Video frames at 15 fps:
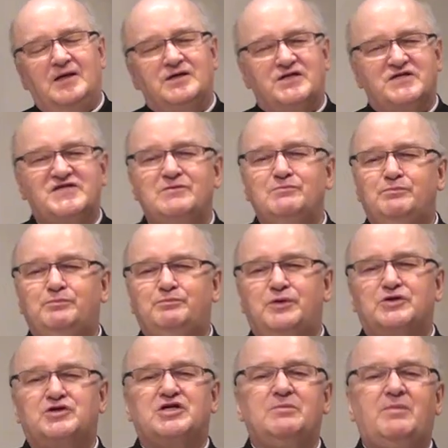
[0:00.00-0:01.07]
Czasem
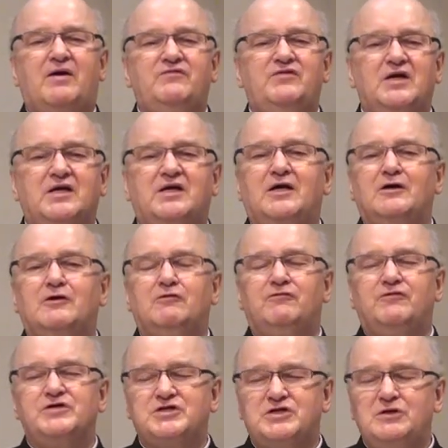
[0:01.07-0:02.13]
potrzeba wielkiego
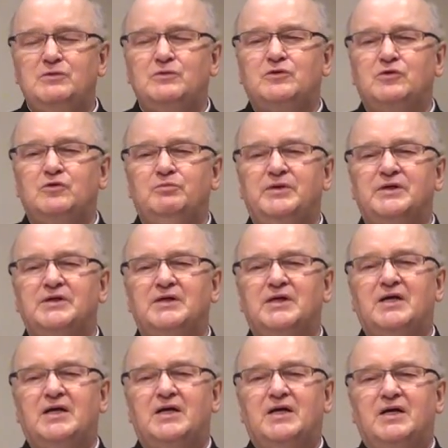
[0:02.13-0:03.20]
wysiłku, by
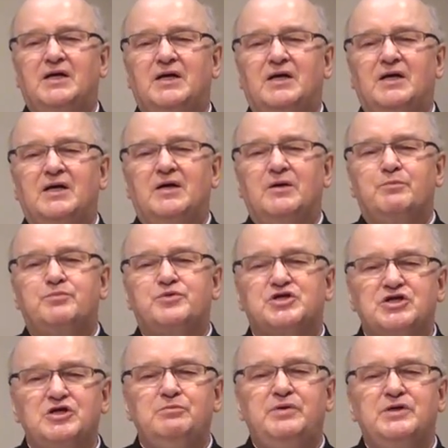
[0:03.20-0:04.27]

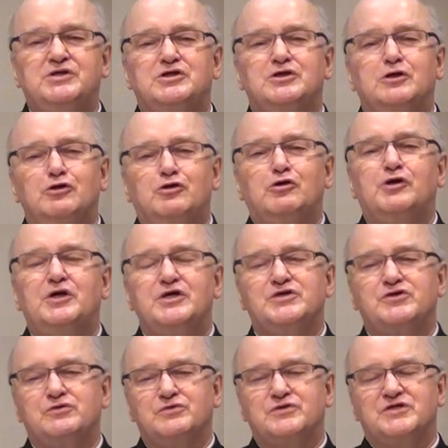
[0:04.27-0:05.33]
przybyć do
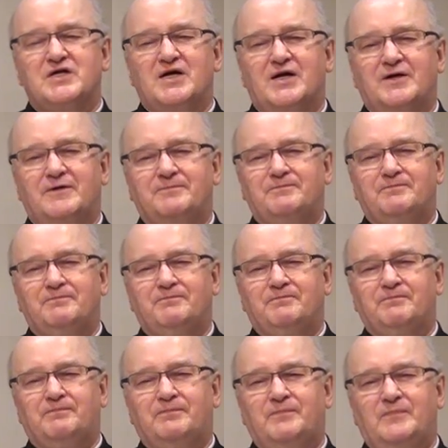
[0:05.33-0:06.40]
Jezusa.
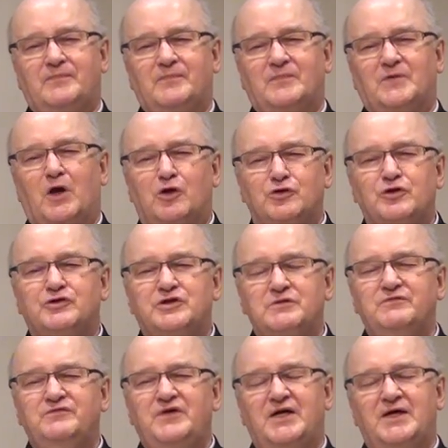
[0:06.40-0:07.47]
On o
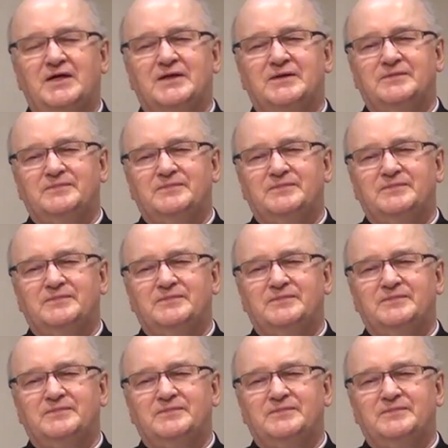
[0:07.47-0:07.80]
tym wie